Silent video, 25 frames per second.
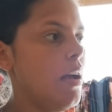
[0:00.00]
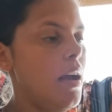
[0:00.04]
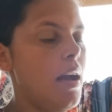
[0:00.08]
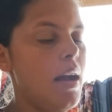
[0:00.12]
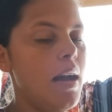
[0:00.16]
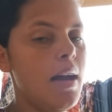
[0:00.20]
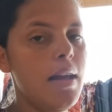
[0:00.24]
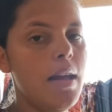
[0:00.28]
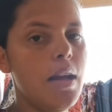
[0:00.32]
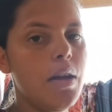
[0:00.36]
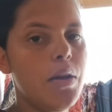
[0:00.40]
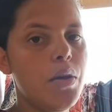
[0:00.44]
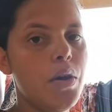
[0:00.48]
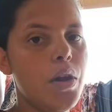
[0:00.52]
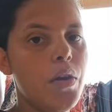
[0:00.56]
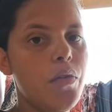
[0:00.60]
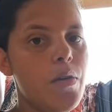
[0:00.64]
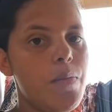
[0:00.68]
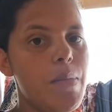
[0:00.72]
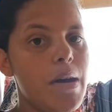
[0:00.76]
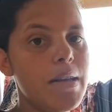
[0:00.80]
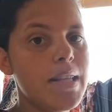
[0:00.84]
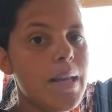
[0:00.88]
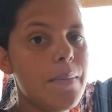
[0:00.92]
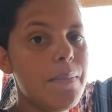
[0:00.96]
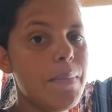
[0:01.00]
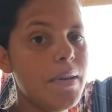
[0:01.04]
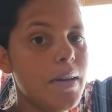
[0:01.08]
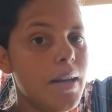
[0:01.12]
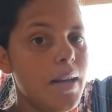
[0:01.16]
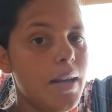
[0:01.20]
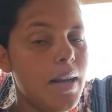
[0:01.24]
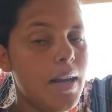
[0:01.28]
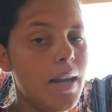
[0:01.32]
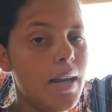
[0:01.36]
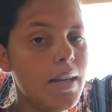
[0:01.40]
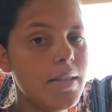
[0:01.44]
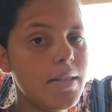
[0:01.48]
Aí agora eu vou passar pano
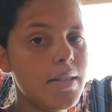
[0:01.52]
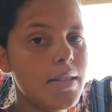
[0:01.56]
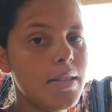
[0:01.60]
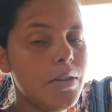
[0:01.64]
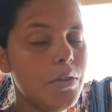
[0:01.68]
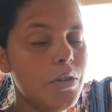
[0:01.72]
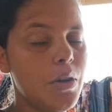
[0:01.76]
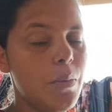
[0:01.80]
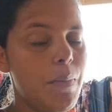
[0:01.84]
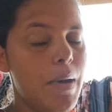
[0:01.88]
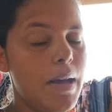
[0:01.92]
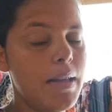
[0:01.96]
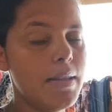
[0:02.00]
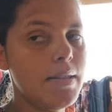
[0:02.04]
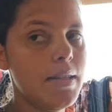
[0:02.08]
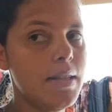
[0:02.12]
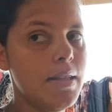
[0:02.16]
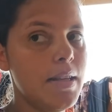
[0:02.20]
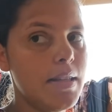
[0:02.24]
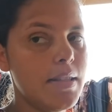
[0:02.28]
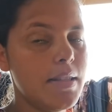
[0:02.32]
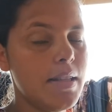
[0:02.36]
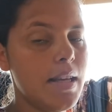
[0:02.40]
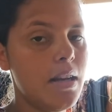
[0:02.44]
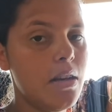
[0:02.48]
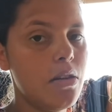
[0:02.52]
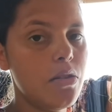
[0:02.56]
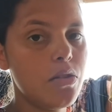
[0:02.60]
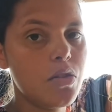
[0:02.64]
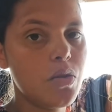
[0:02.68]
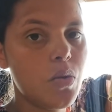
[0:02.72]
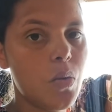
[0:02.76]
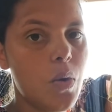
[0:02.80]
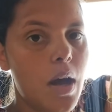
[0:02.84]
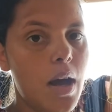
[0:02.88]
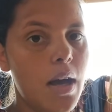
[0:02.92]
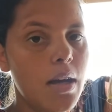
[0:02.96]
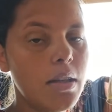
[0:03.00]
na casa, porque eu não passei na sala nos
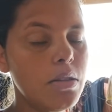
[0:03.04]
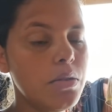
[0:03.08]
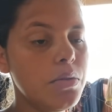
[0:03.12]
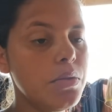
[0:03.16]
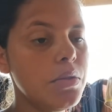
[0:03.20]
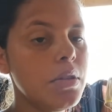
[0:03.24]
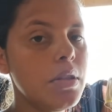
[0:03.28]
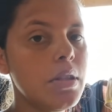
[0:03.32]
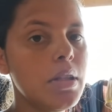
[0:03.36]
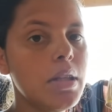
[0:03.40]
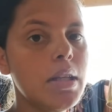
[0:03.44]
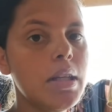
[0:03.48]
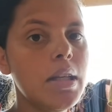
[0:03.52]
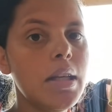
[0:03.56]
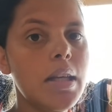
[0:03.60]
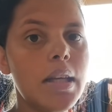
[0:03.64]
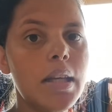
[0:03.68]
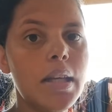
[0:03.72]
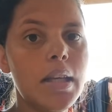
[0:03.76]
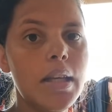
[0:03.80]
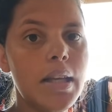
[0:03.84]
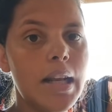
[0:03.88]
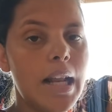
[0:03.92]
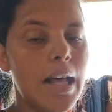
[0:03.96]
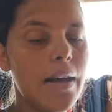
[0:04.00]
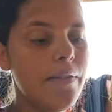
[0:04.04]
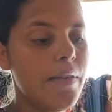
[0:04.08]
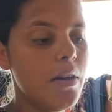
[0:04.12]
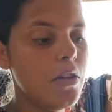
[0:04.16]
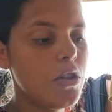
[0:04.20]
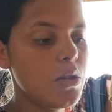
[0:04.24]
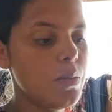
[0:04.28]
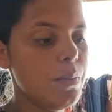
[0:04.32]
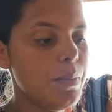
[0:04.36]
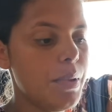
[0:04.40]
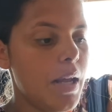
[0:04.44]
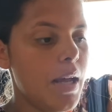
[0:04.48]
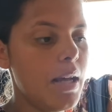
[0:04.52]
quartos. E lavar
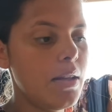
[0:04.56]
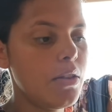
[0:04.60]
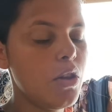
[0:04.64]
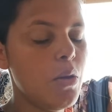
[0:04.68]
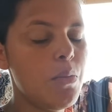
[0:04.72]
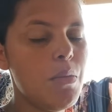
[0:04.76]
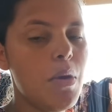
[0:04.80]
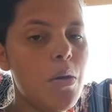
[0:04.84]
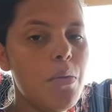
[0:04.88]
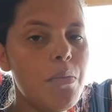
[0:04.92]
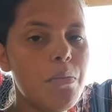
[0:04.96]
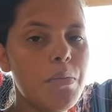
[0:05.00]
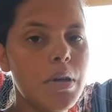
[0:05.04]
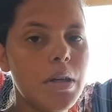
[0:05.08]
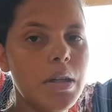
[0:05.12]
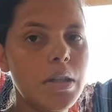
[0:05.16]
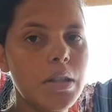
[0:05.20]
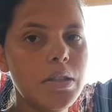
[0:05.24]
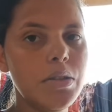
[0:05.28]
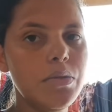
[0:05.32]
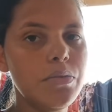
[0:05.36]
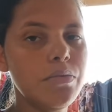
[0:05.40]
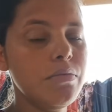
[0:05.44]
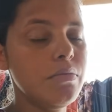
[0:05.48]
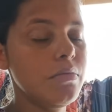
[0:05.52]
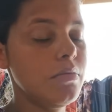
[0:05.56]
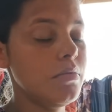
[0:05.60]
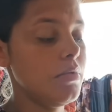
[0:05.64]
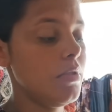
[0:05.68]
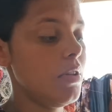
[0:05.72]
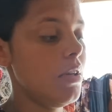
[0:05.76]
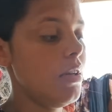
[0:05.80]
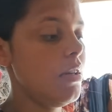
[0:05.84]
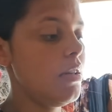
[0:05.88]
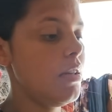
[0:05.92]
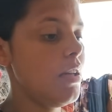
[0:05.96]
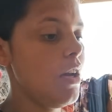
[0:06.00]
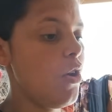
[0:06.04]
os pratos, tomar um banho
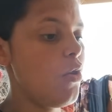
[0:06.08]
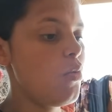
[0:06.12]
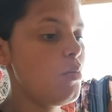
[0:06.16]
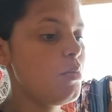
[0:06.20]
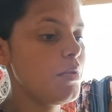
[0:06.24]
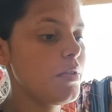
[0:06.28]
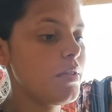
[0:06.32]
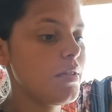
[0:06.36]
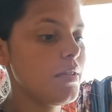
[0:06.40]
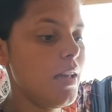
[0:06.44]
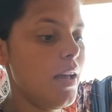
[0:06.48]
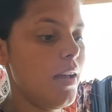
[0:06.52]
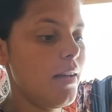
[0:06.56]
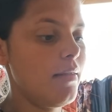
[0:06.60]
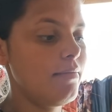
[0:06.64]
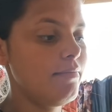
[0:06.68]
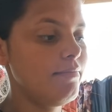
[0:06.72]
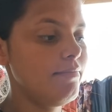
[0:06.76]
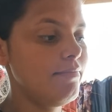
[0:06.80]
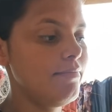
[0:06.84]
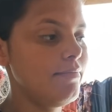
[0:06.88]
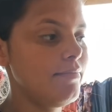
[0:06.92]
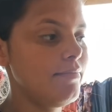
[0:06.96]
e almoçar.